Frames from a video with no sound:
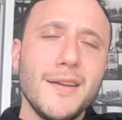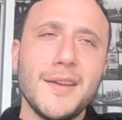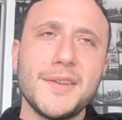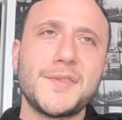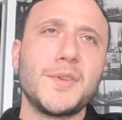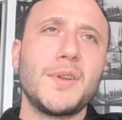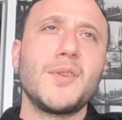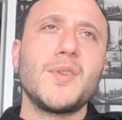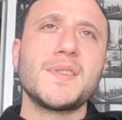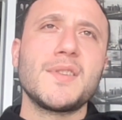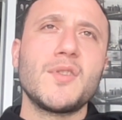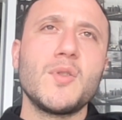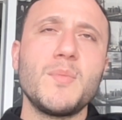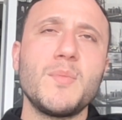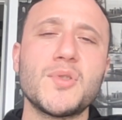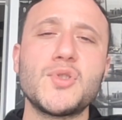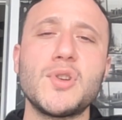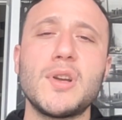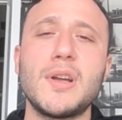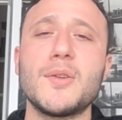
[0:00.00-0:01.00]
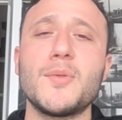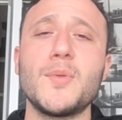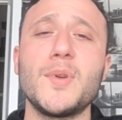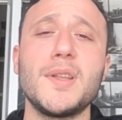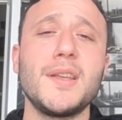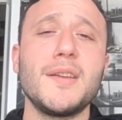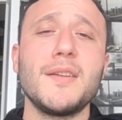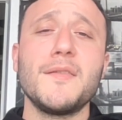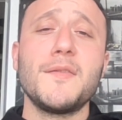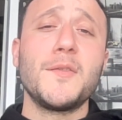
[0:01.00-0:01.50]
adesso la cosa commerciale
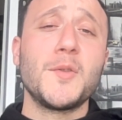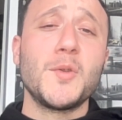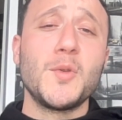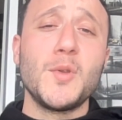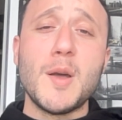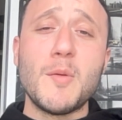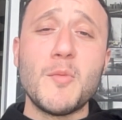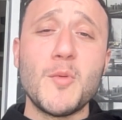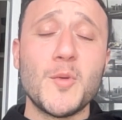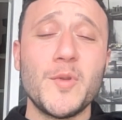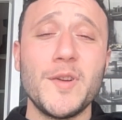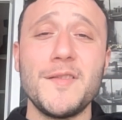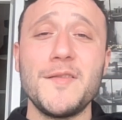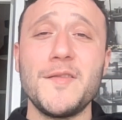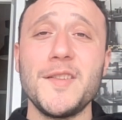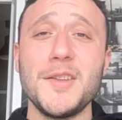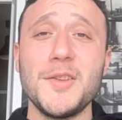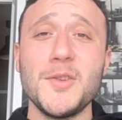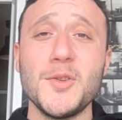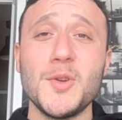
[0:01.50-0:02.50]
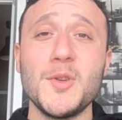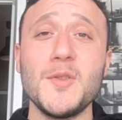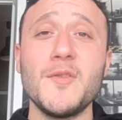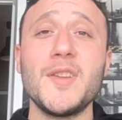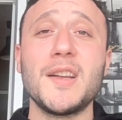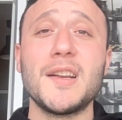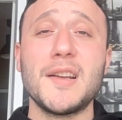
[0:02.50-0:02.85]
quindi chiudiamo qui il video io